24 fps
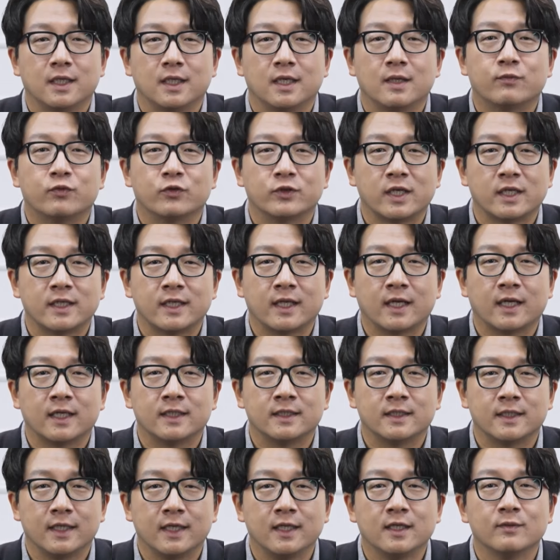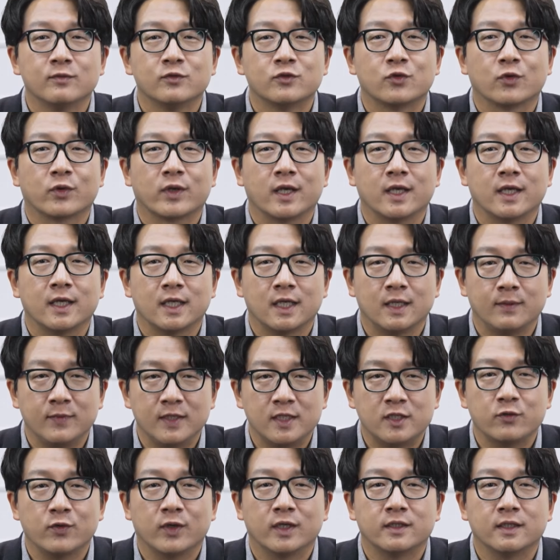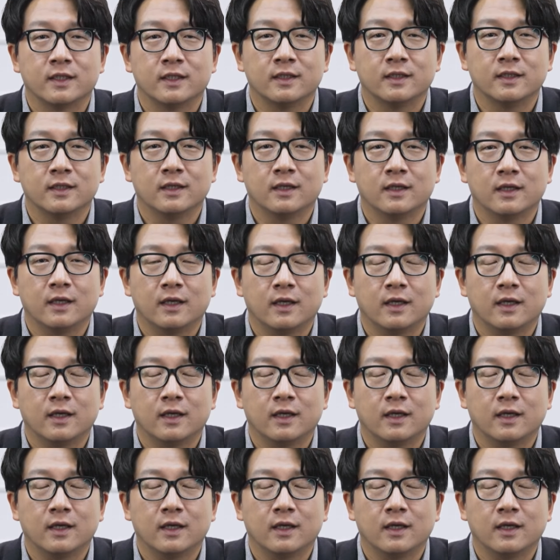이 부산이라는 이름 속에 이미지화된